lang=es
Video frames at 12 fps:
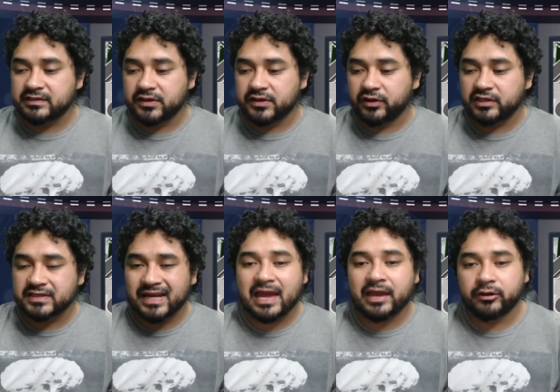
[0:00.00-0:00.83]
y señores,
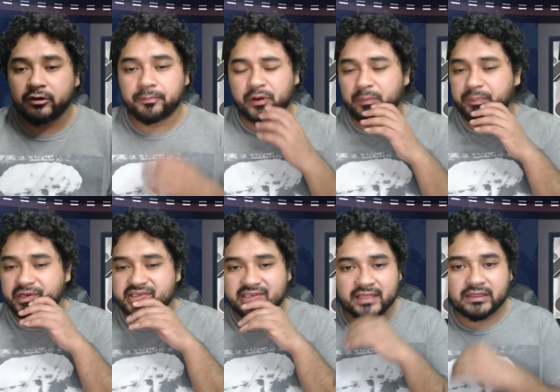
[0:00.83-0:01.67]
claro, por el
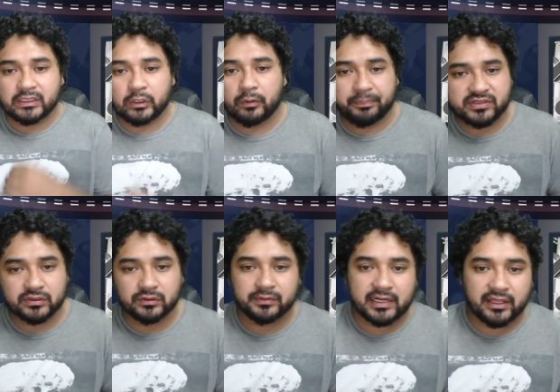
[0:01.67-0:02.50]
presidente López
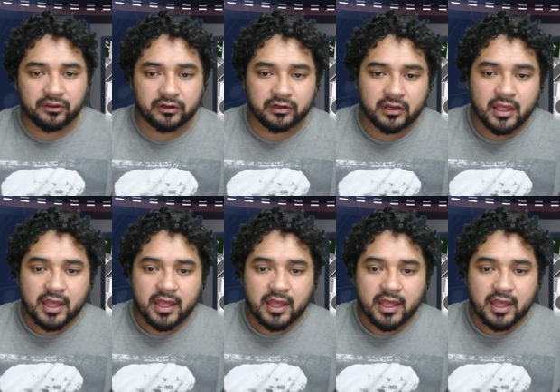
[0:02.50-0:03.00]
Obrador